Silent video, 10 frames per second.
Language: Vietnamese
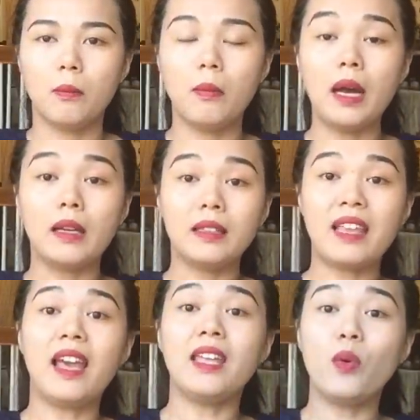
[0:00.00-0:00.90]
mà,
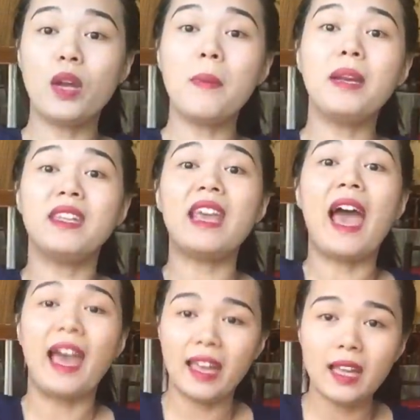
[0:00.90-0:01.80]
nhiều khi mình
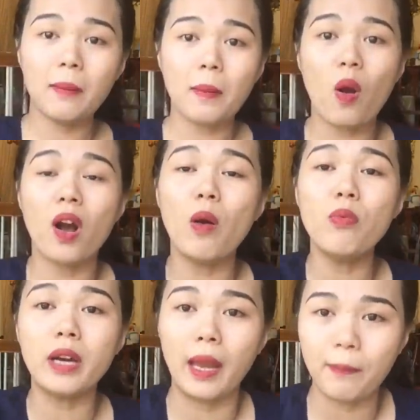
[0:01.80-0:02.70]
chạy á, mà còn
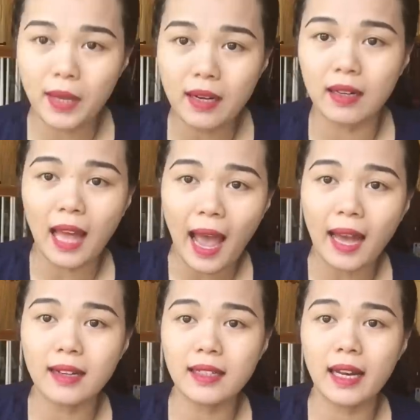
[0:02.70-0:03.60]
không kịp với người
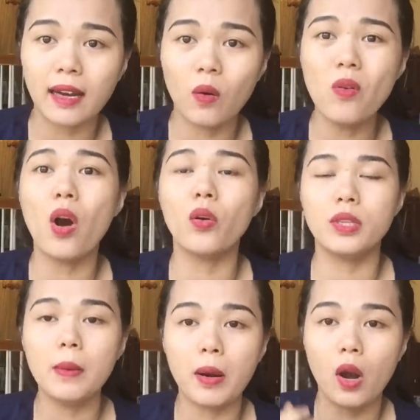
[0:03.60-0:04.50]
ta nữa kìa huống hồ
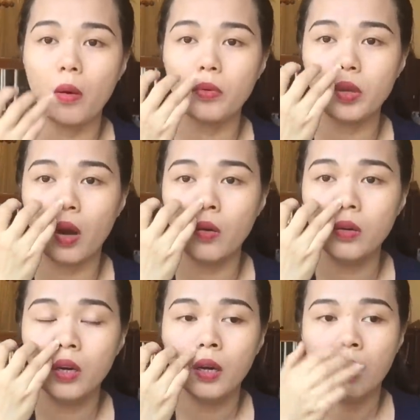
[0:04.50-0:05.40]
chi mà ngồi một chỗ